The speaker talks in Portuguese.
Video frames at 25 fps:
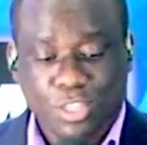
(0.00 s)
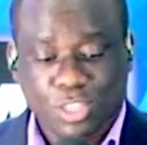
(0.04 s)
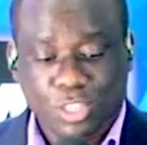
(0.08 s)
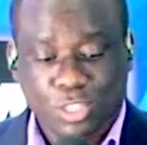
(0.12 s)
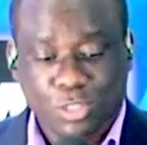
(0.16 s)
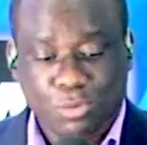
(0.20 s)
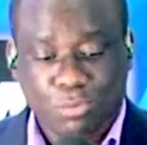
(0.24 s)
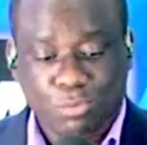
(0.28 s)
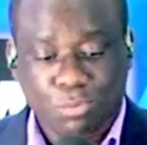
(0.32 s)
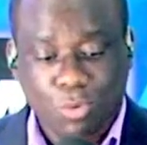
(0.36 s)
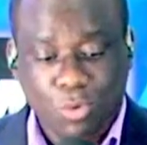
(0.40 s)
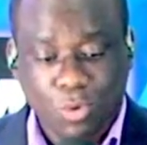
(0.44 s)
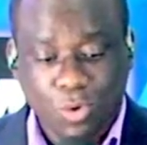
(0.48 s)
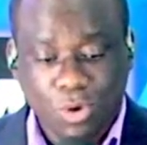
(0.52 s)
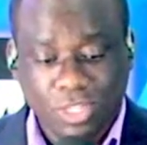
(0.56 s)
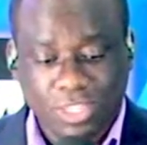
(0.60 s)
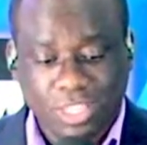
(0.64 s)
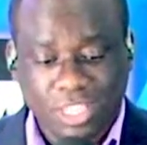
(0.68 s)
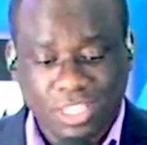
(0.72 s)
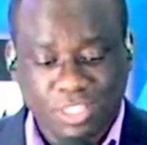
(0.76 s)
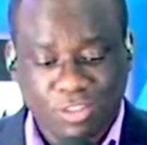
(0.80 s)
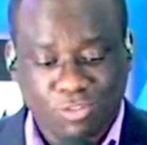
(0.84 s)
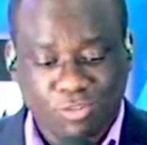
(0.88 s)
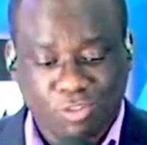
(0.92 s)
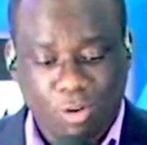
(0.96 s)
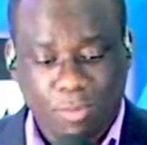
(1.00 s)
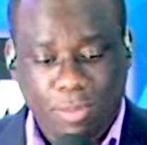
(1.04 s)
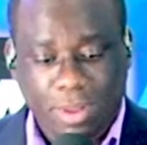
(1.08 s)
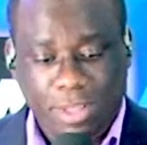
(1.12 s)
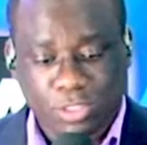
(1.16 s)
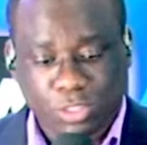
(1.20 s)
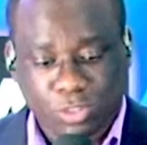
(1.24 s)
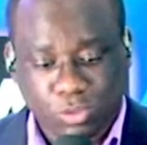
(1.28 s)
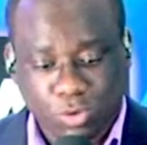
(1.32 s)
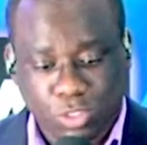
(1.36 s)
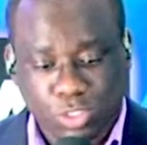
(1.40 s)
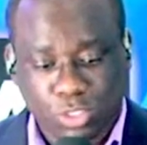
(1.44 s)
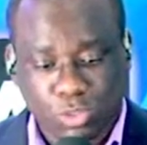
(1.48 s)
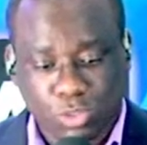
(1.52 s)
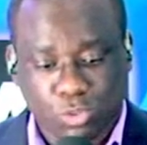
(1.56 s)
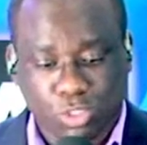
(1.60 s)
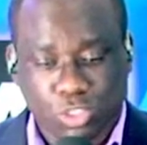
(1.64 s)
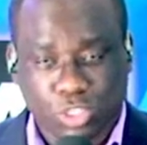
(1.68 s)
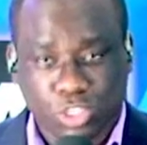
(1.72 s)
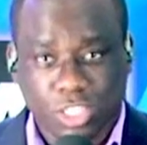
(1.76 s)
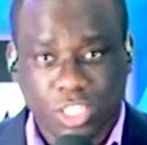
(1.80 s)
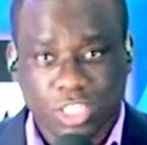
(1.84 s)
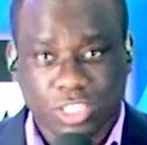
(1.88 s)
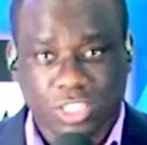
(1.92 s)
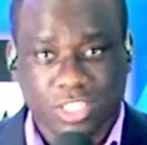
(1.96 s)
de muitas informações,
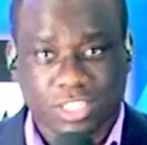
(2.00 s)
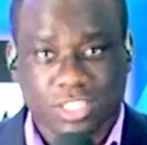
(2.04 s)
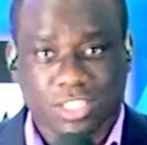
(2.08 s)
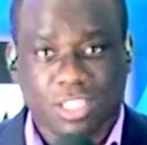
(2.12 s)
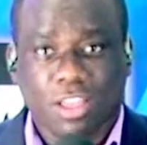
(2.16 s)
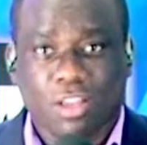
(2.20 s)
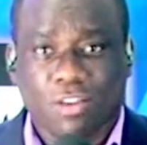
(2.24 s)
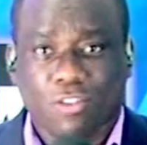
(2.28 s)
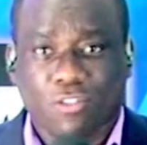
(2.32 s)
notícias,